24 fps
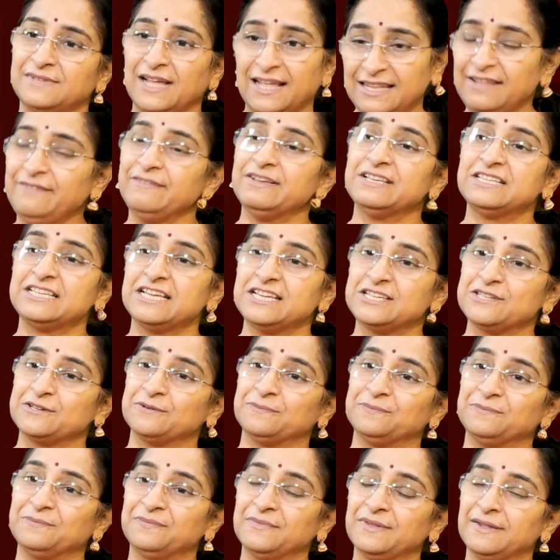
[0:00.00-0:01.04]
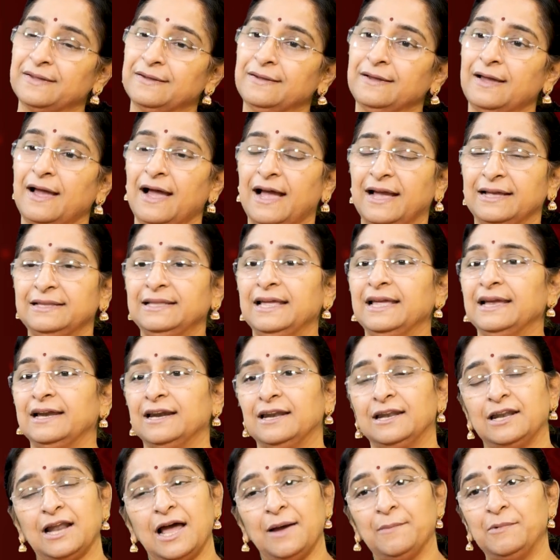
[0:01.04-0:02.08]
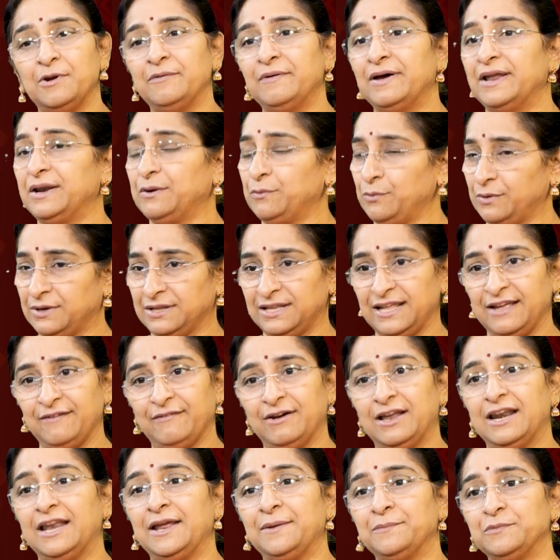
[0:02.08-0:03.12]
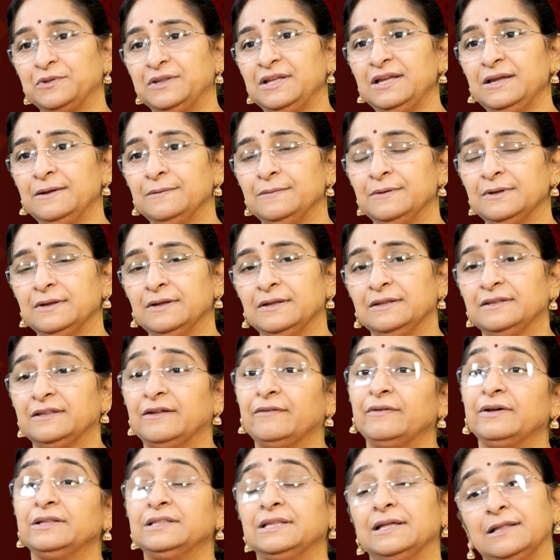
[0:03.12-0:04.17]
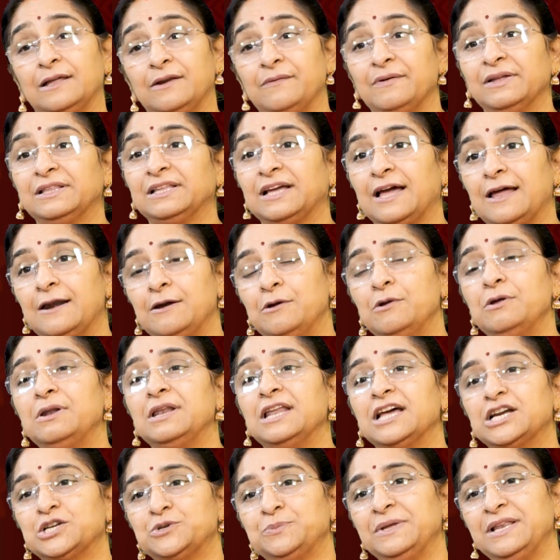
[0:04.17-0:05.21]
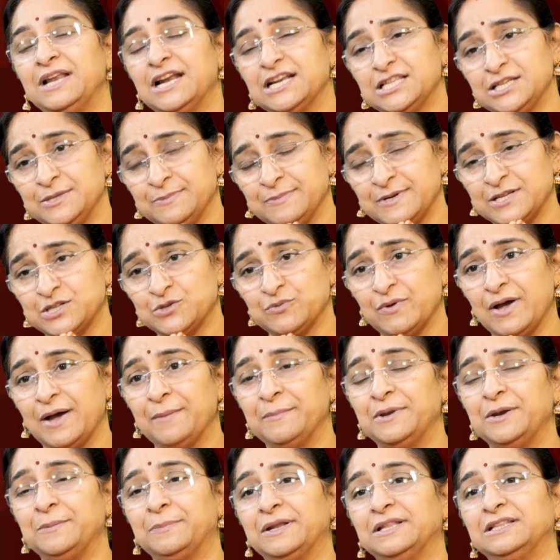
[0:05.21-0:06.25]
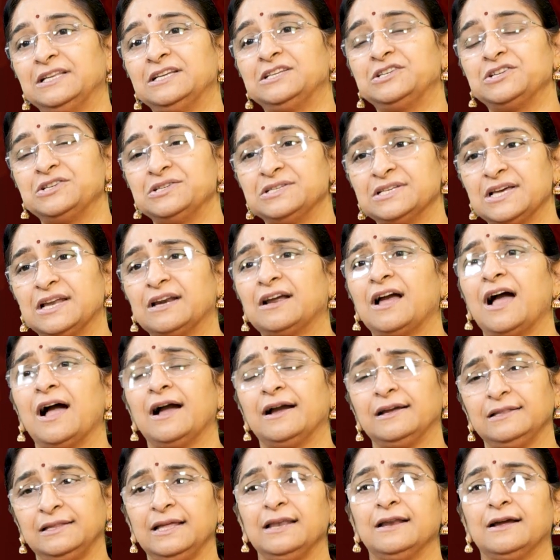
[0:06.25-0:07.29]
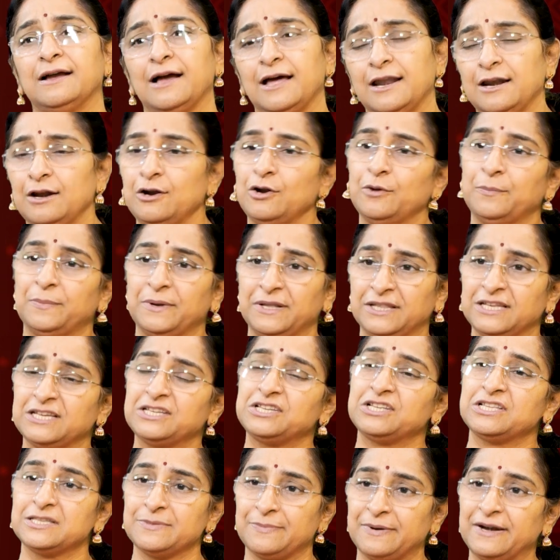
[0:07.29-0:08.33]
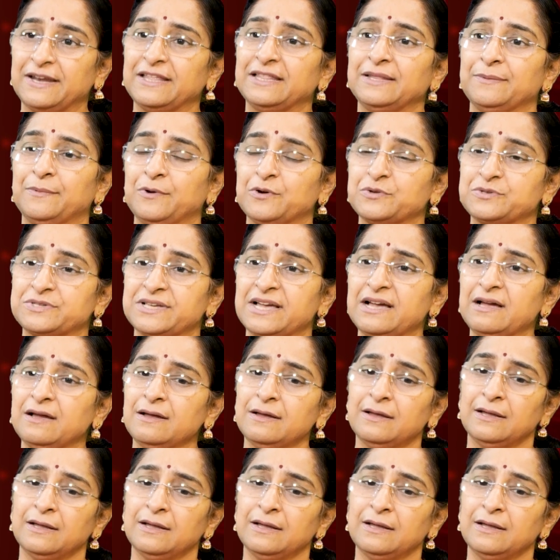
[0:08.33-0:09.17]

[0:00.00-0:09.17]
అది విశేషం అయితే ఇక్కడ రాముల వారికి ఒక దేవాలయం ఉంది తర్వాత తర్వాత కాలంలో లక్ష్మీ నరసింహస్వామిని ప్రతిష్ఠించారు కాకతీయుల కాలంలో ప్రతిష్ఠించబడింది బహుశా